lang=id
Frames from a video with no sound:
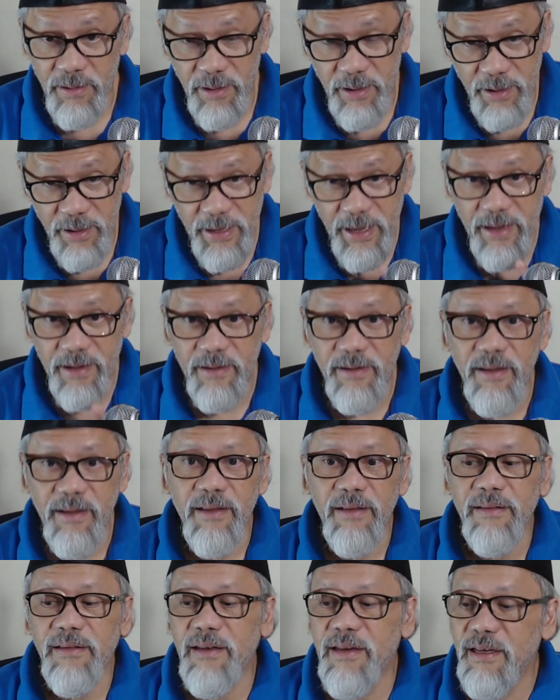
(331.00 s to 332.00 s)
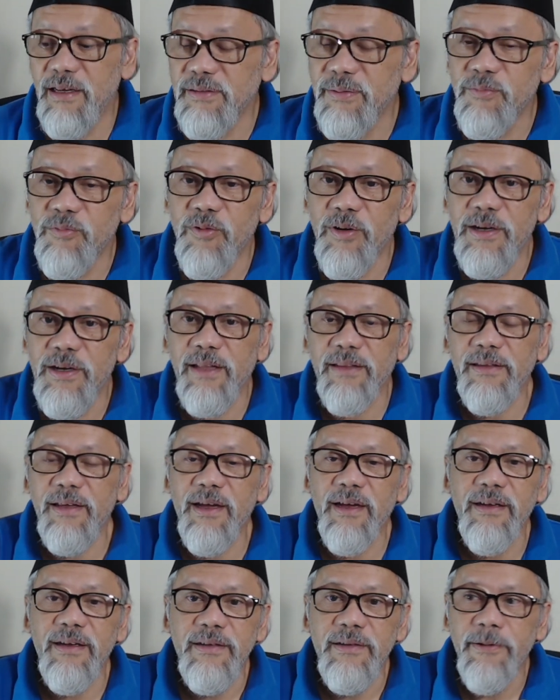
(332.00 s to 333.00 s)
Again, tidak semua
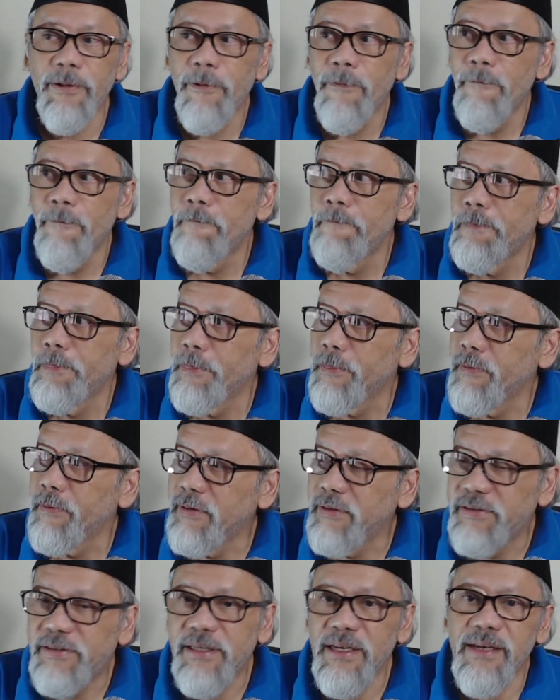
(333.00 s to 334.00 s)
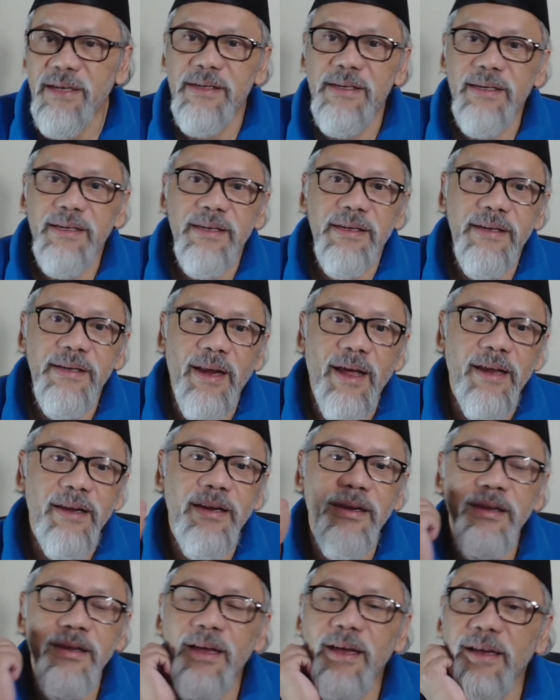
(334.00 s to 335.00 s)
data. Jadi, nah
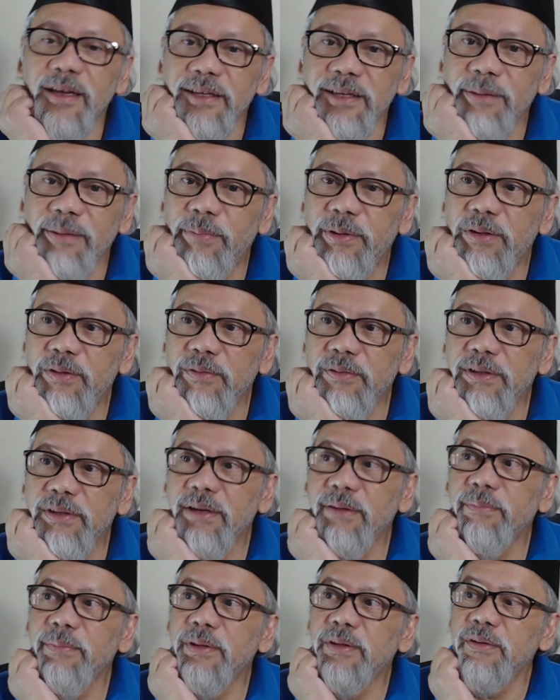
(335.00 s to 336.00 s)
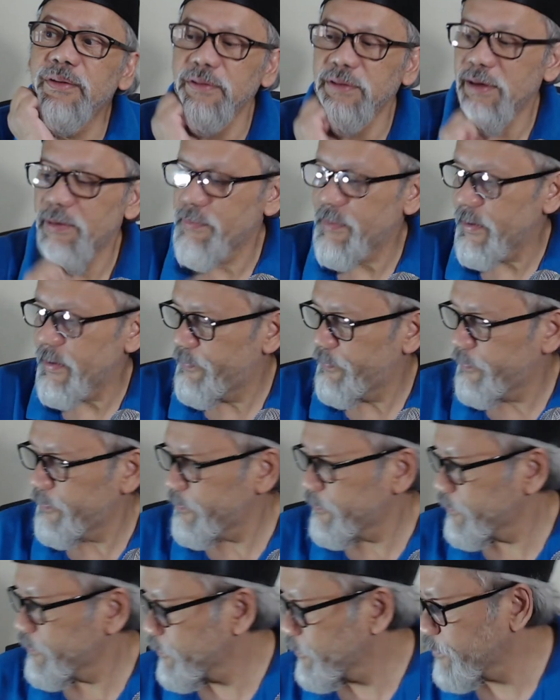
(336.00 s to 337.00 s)
ini dia yang kita bentuknya bentuknya apa?
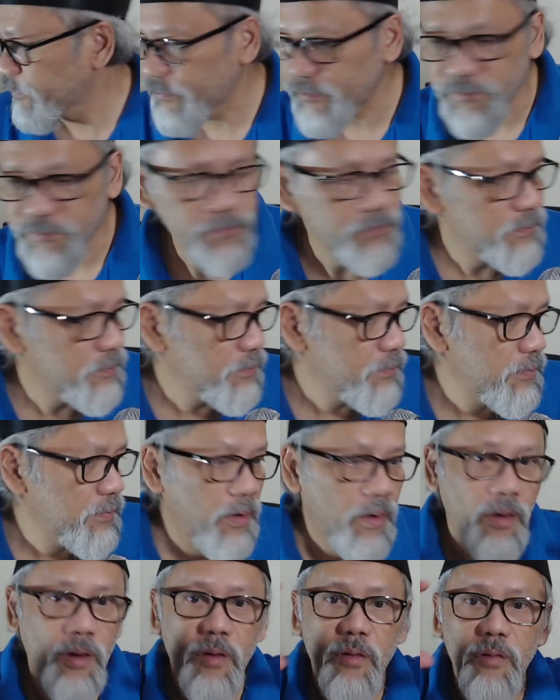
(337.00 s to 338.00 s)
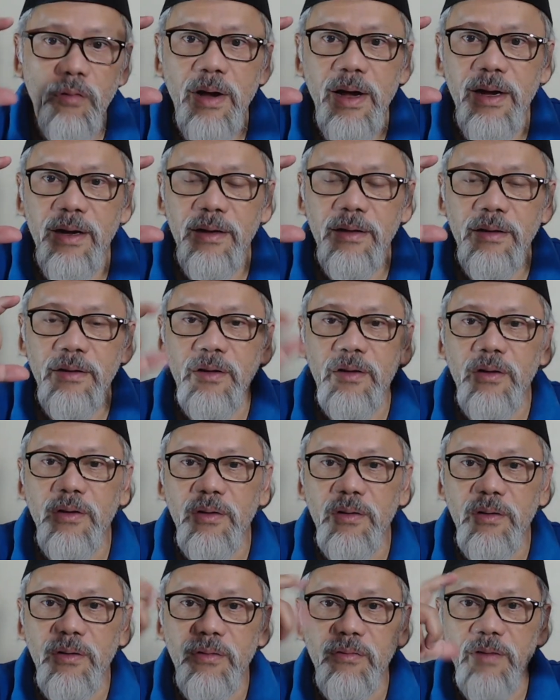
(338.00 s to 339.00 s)
uang.
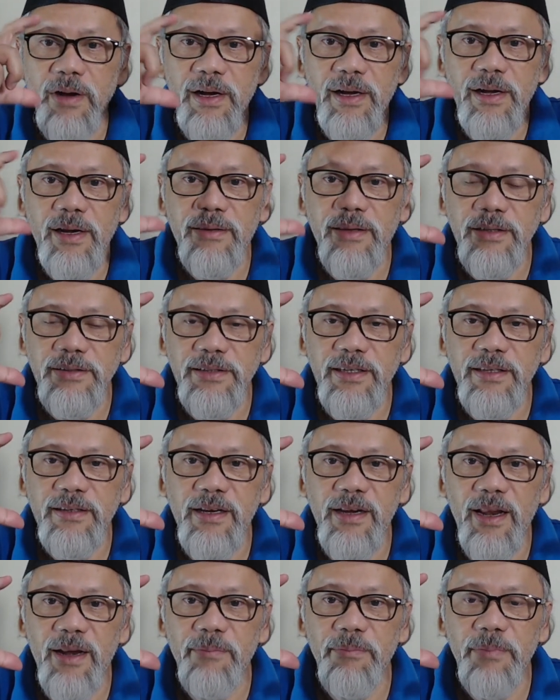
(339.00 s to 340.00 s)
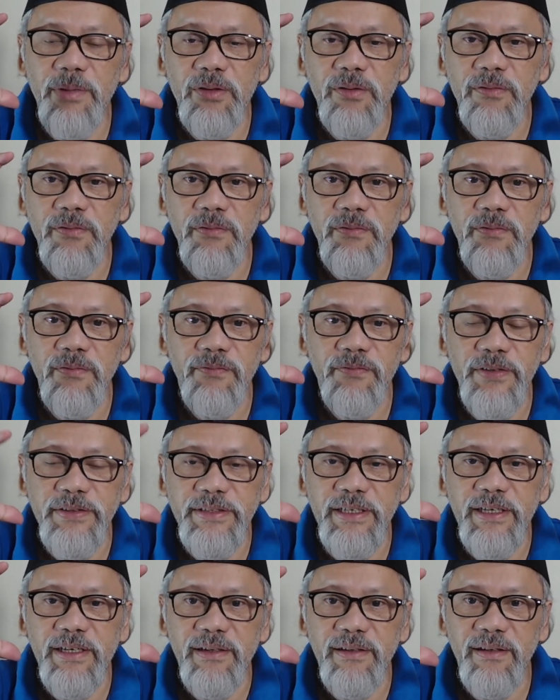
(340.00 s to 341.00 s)
Uang kertas kita dalam bentuk fisik.